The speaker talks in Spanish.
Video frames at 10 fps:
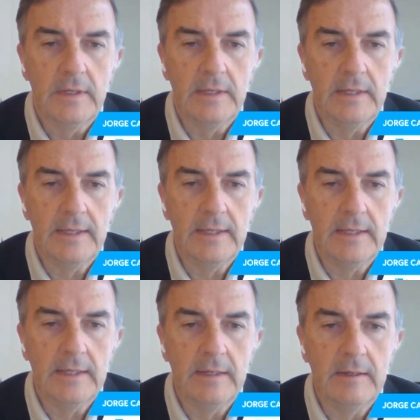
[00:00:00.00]

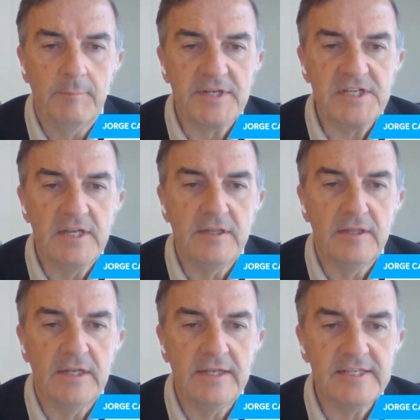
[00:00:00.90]
El
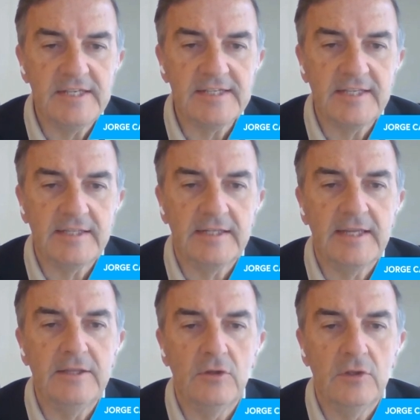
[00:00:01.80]
presidente Zelensky está
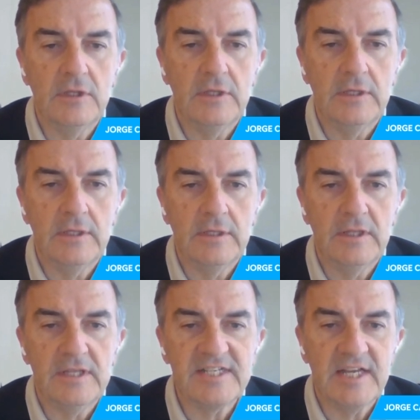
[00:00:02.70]
tratando
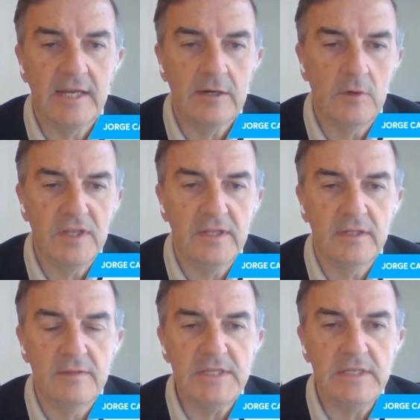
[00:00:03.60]
de cesar o
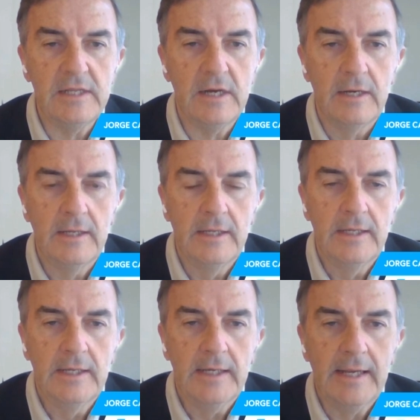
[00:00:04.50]
hacer dimitir
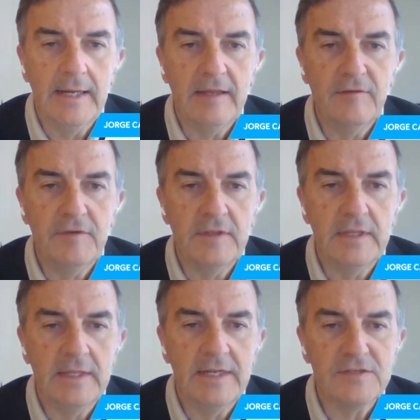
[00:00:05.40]
al jefe
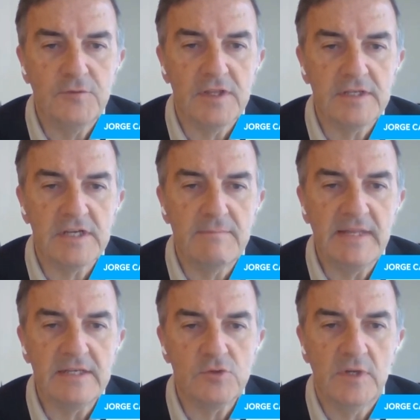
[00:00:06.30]
de las Fuerzas
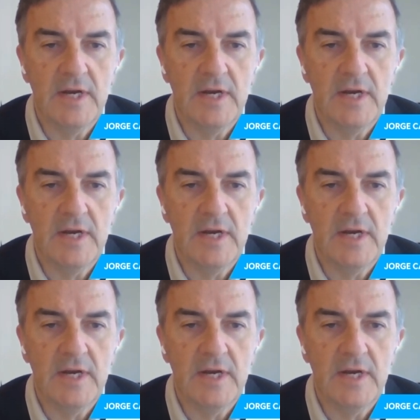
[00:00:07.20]
Armadas